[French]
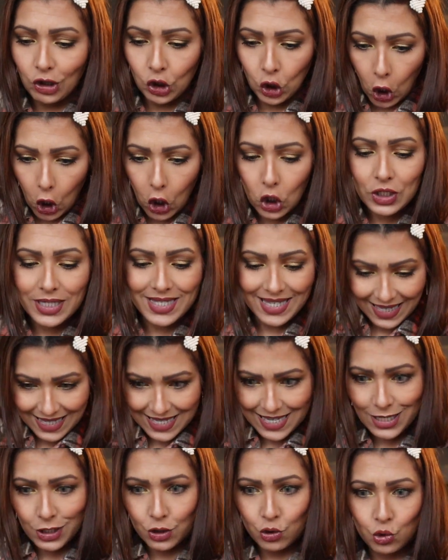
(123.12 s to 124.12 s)
dedans, ça
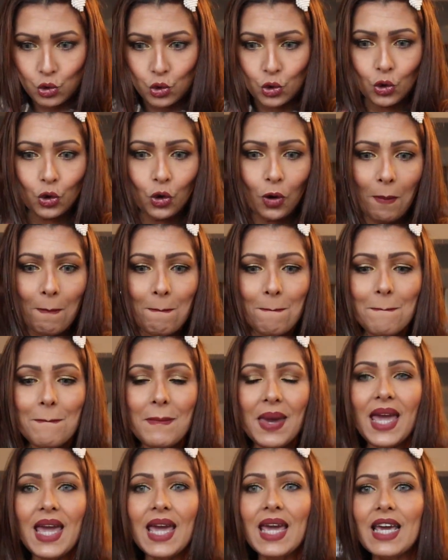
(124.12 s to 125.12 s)
c'est sûr,
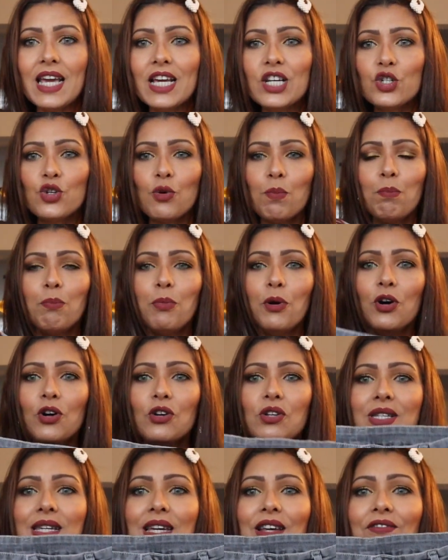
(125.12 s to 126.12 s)
mais je
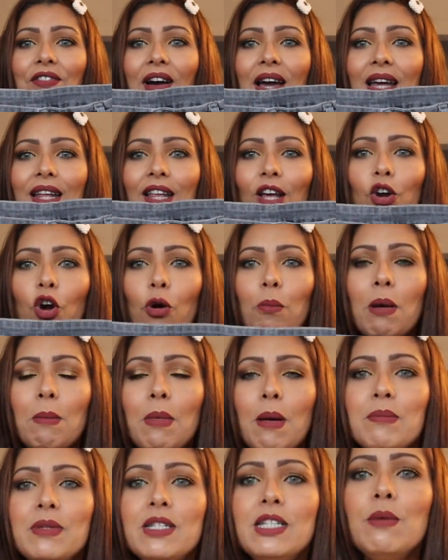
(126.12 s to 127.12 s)
pense qu'il va être quand
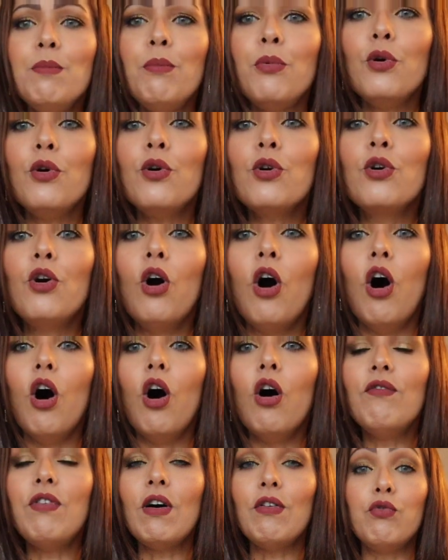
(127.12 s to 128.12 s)
même un petit peu
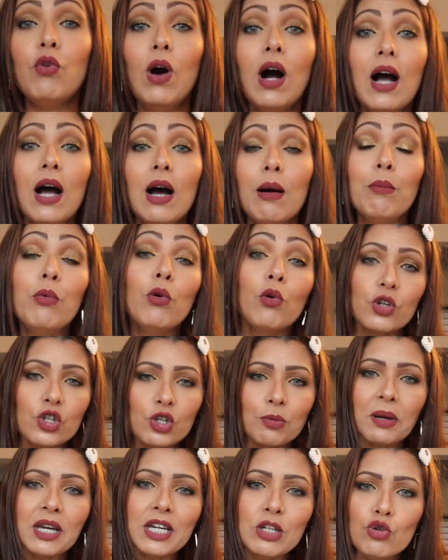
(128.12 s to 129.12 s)
grand. On va voir, hein. bon,
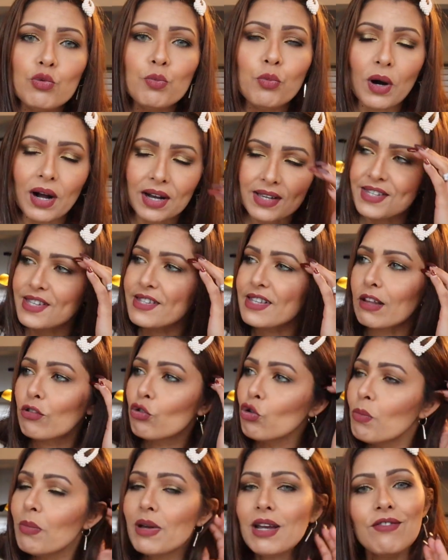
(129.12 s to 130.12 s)
j'ai pris du poids, hein. si ça
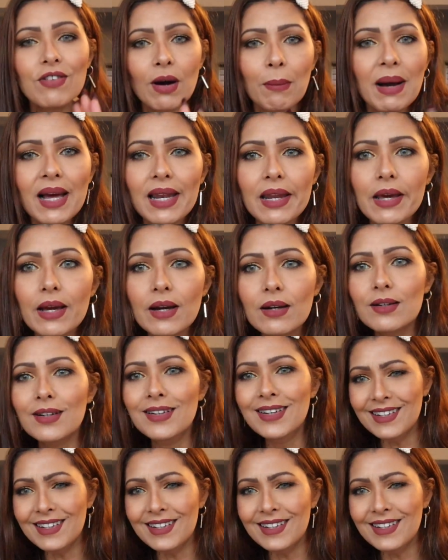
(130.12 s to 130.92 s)
tombe, il va m'aller. Hein.